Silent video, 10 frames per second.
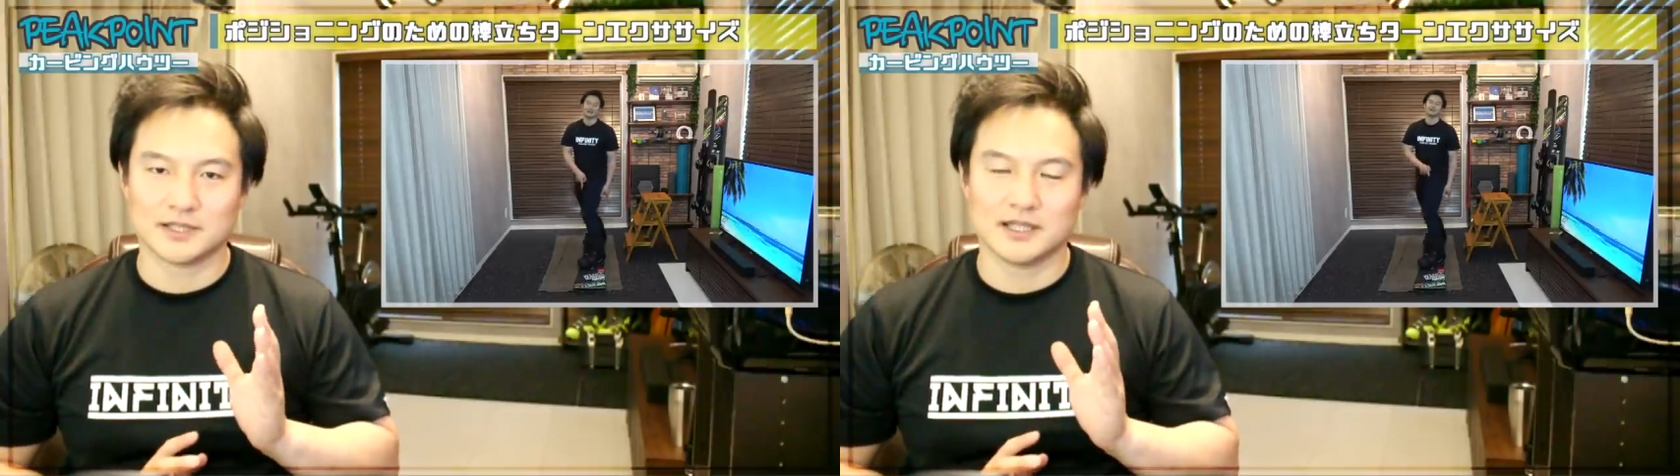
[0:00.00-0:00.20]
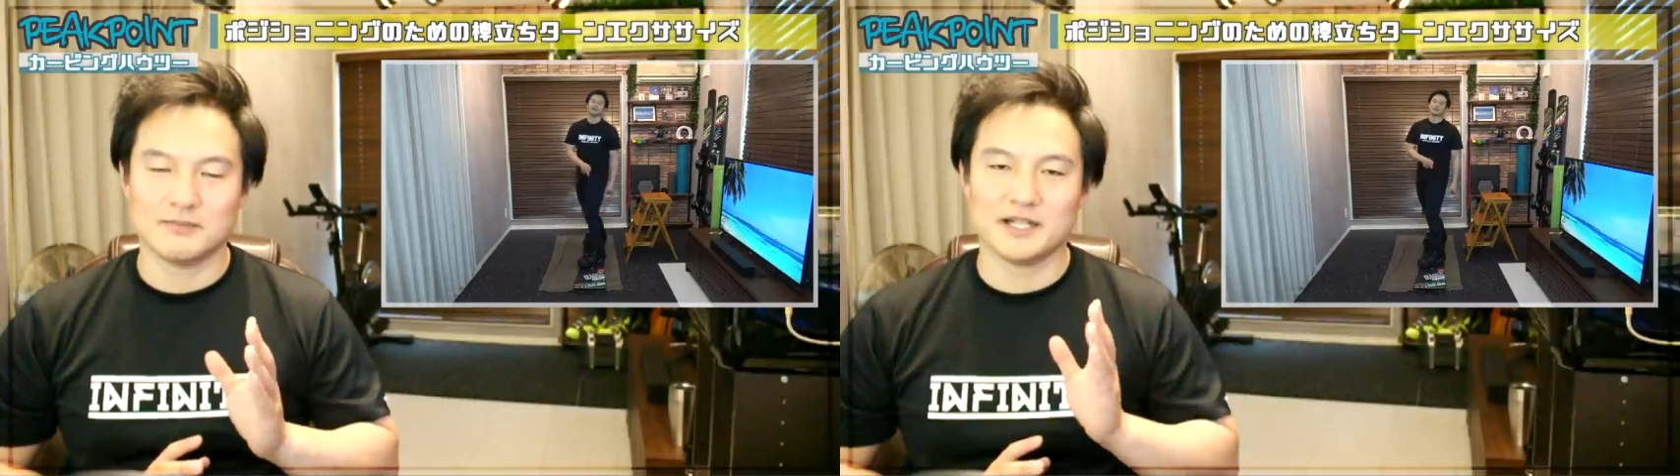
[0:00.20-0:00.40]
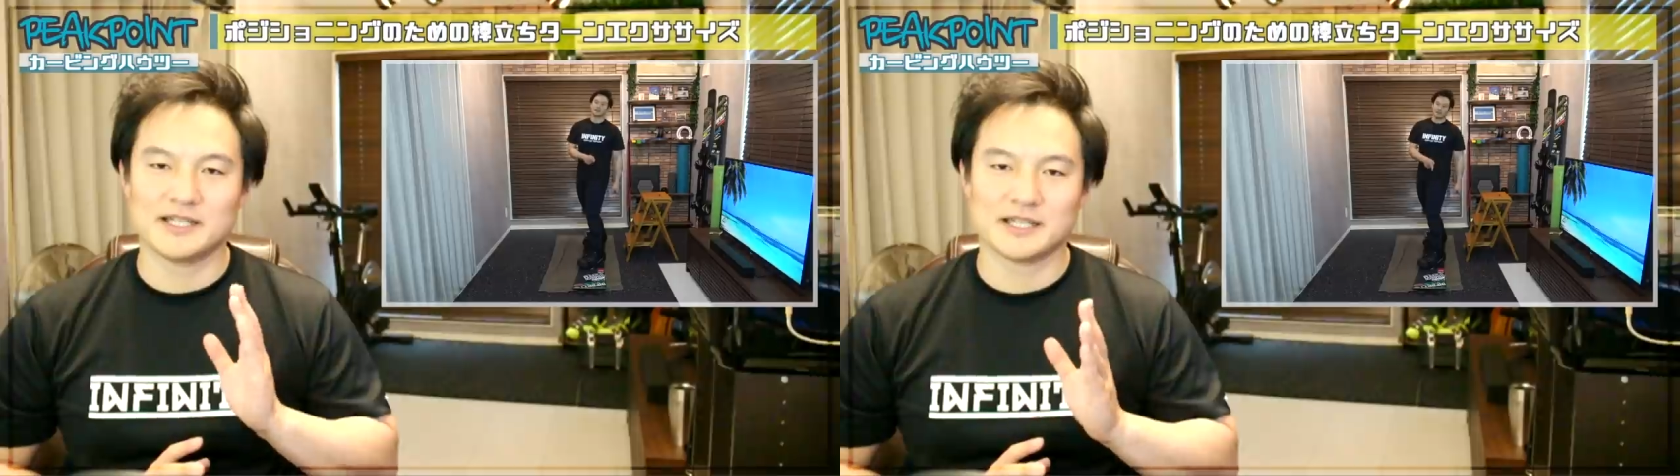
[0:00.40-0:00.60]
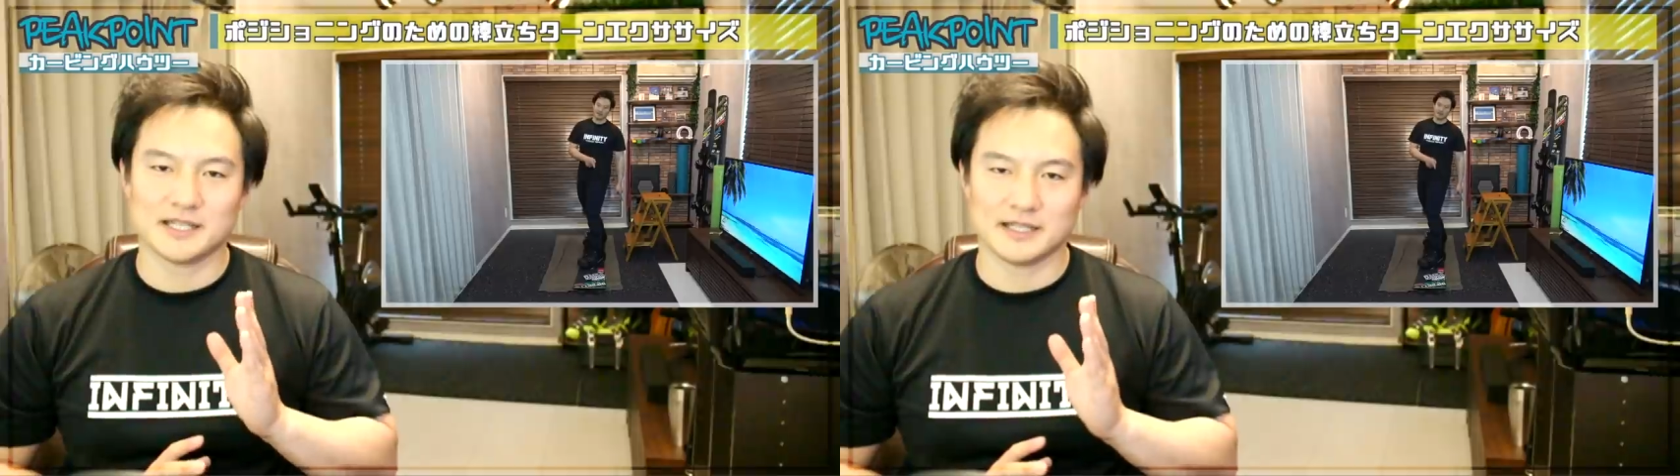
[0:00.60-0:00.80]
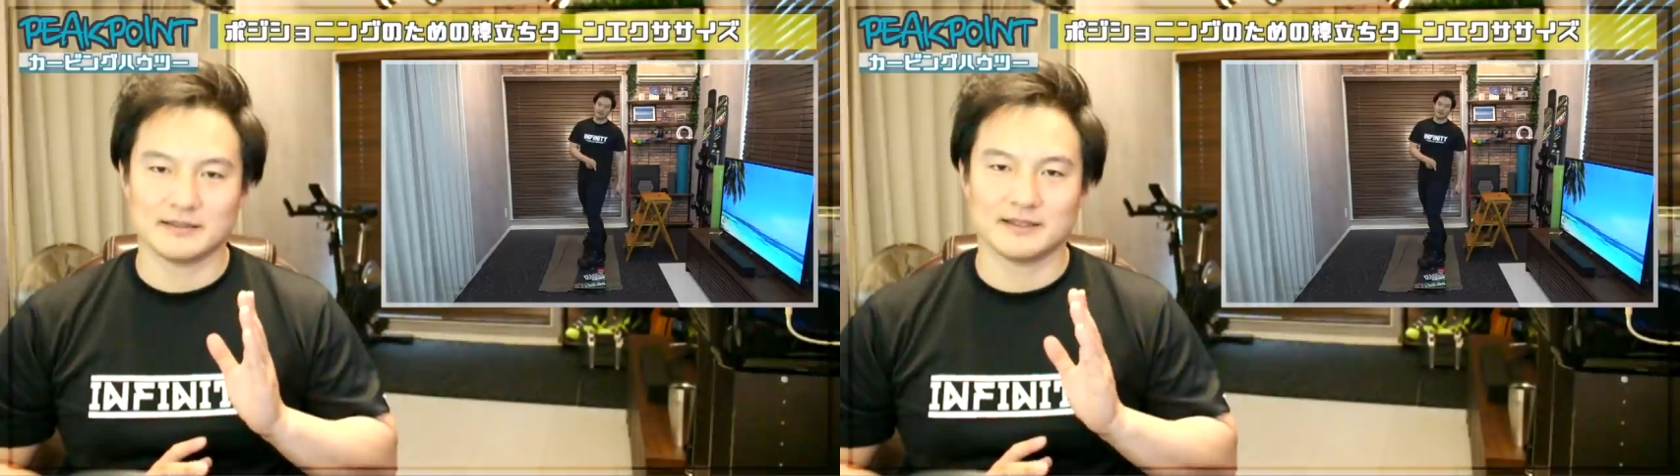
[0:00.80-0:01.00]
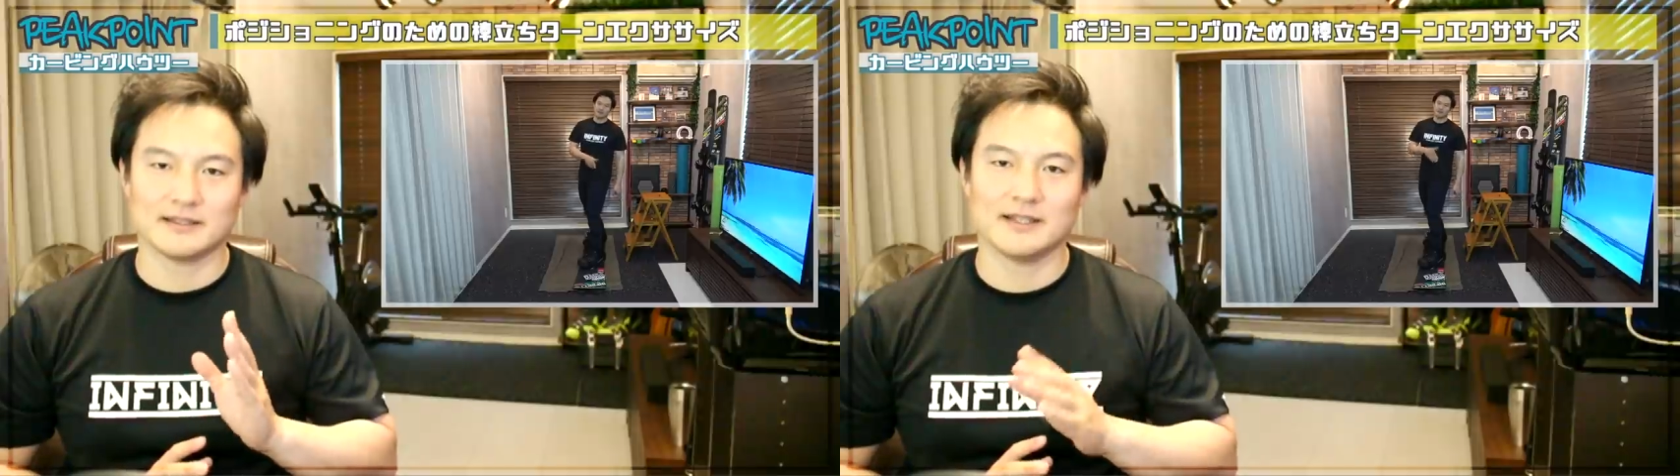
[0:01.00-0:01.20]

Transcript: してま意識させ